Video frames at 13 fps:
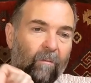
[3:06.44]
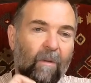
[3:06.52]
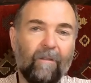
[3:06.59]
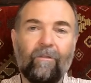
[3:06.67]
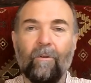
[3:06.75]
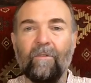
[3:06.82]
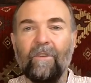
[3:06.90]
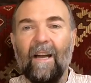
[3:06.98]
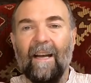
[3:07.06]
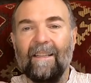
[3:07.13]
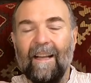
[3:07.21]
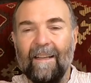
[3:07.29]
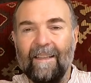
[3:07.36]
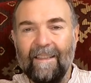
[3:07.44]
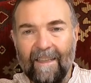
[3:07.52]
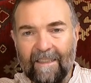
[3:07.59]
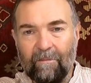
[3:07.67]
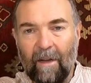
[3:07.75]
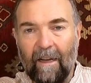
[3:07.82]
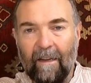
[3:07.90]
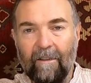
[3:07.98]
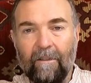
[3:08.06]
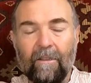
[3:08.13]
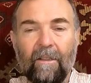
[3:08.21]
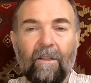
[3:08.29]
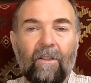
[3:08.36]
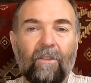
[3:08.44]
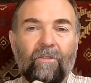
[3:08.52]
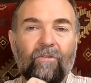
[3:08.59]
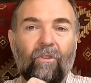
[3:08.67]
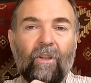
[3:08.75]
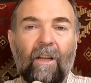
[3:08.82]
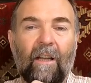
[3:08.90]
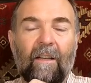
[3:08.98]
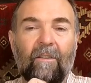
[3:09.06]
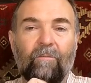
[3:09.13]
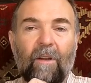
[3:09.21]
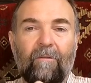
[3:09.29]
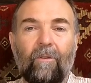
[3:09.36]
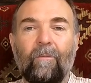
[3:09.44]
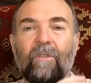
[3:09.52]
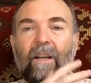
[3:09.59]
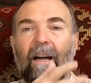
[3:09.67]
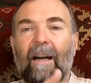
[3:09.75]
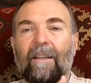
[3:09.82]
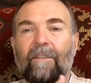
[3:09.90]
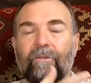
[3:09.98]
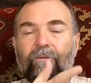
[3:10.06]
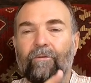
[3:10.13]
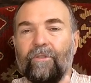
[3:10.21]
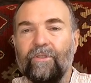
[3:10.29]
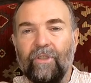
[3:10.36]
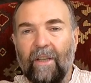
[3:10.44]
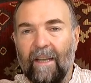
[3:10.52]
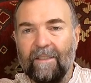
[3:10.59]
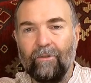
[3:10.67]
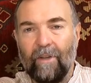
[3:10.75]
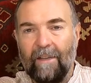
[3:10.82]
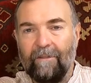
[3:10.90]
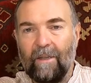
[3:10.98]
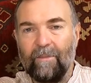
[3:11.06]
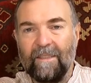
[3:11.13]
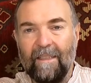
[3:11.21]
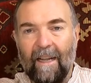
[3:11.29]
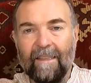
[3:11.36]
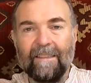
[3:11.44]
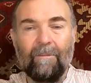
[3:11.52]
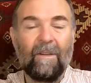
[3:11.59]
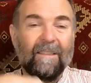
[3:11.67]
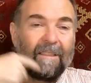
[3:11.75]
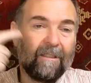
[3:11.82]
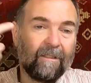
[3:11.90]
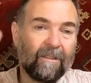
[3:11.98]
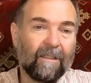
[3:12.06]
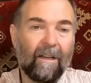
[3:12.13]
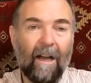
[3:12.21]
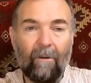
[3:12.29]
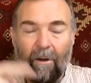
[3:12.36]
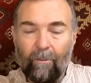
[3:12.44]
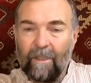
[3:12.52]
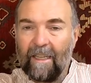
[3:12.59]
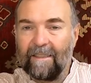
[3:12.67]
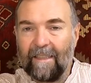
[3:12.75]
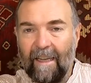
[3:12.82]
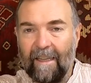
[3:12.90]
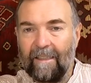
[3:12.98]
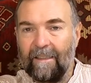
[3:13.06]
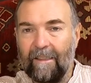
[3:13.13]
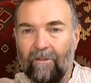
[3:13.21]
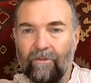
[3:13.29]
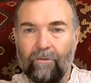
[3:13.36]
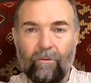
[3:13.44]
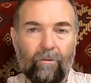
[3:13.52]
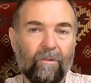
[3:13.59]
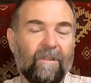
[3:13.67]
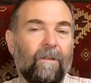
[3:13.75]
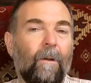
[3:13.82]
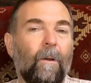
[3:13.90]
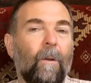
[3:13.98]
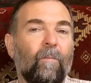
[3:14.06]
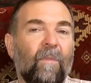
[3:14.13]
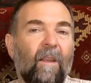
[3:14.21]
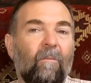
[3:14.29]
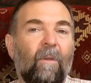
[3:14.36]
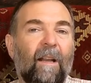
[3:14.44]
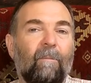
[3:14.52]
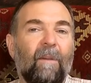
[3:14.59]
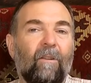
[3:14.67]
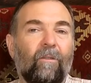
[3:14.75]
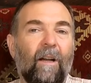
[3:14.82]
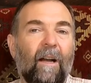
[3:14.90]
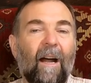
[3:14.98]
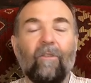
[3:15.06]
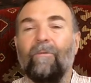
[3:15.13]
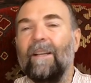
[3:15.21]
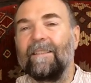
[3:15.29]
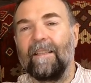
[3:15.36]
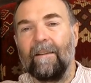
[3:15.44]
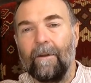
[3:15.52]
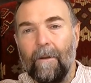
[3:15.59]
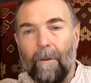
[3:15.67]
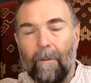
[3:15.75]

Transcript: bei 5 Grad kann ich nichts machen, sondern bei 5 Grad ist die Reaktion einfach ein bisschen langsamer. Sie ist aber mit der Zeit genauso groß, meiner Meinung nach. Also wenn Sie